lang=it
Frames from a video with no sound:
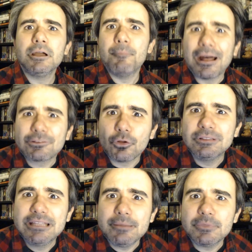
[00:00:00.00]
Batto
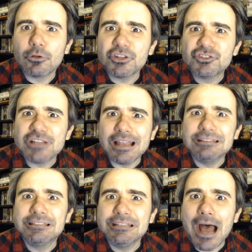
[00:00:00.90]
il team
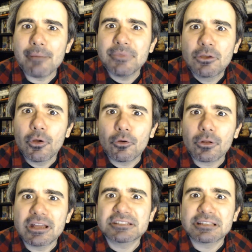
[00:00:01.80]
dell'originale dinamico e
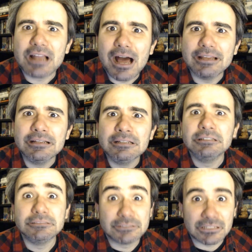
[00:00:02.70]
orchestrale.
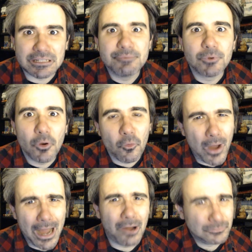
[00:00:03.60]
Triplo
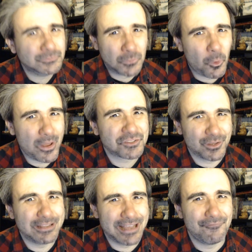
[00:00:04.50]
wow,
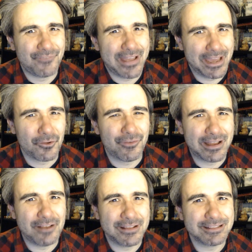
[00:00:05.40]
questo è davvero
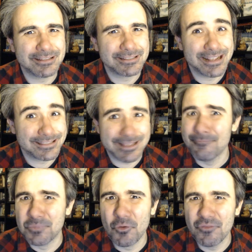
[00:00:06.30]
Final Fantasy
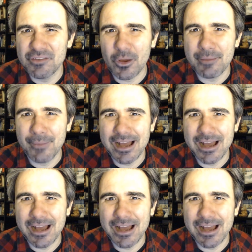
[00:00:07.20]
VII, più vivo che